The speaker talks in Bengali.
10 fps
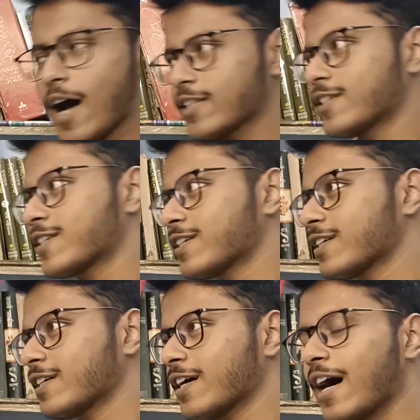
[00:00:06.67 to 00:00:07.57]
আজ
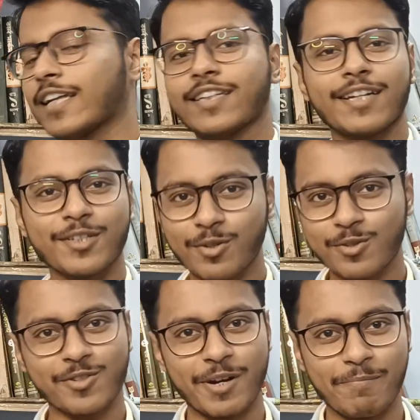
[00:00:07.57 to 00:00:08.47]
হাতের কাছে
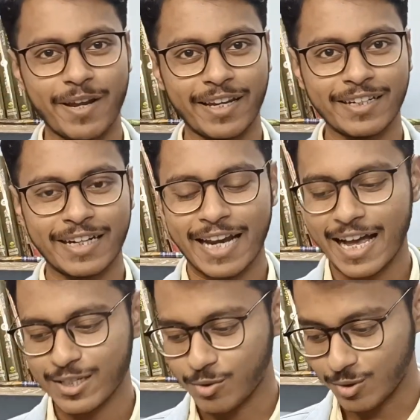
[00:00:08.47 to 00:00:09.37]
কোনো স্ক্রিপ্ট নেই না
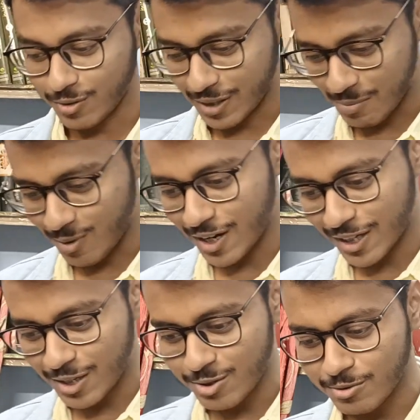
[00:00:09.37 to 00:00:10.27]
আছে কোথাও থেকে
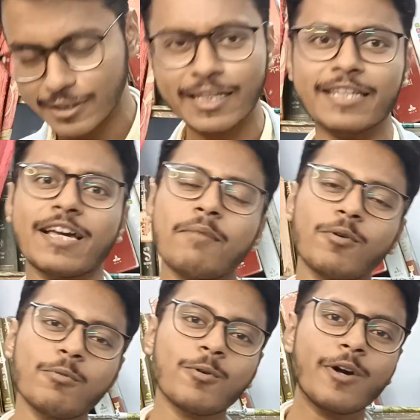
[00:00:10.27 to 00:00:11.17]
বলার কিছু তাই যা
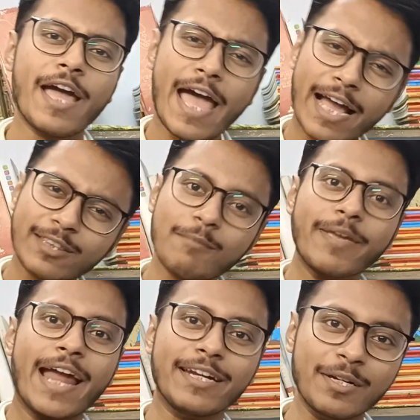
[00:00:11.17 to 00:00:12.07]
বলবো একদম
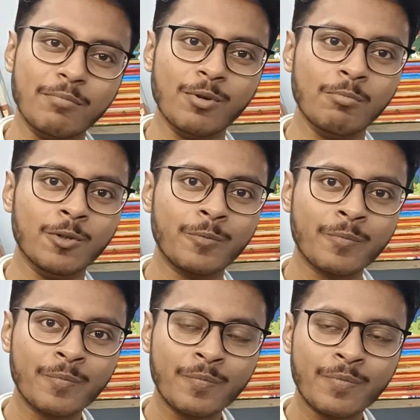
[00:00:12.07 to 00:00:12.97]
ক্যান্ডিড বলবো
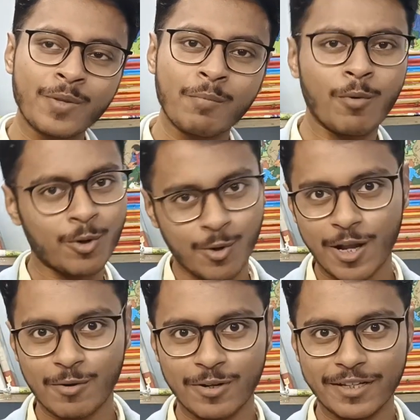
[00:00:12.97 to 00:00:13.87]
মন
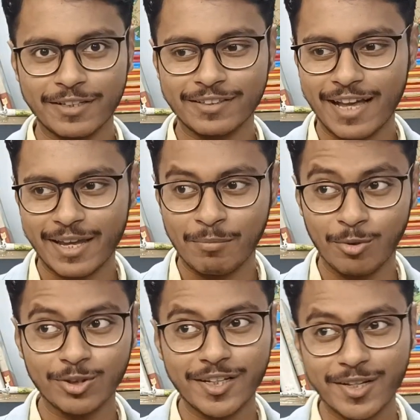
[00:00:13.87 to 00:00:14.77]
খোলাখুলি তাই
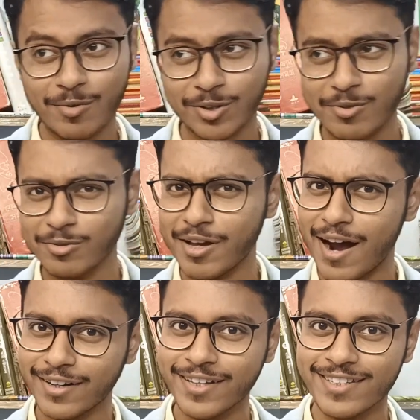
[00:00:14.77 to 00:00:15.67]
বলতে গিয়ে কোথাও যদি
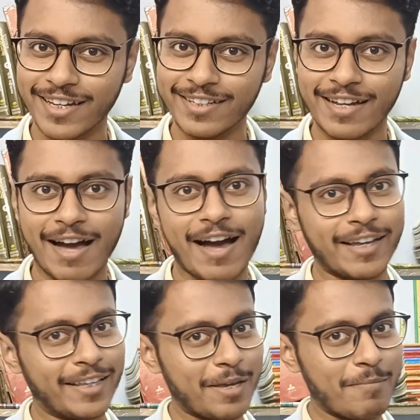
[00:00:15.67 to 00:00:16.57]
আটকে যাই
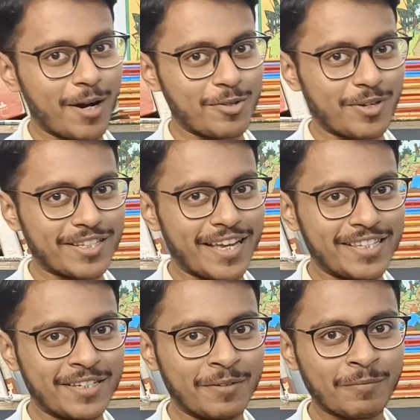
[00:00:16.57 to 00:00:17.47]
আগে থেকেই মার্জনা
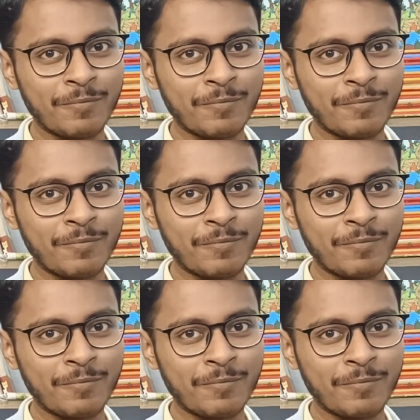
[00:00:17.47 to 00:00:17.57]
চাইছি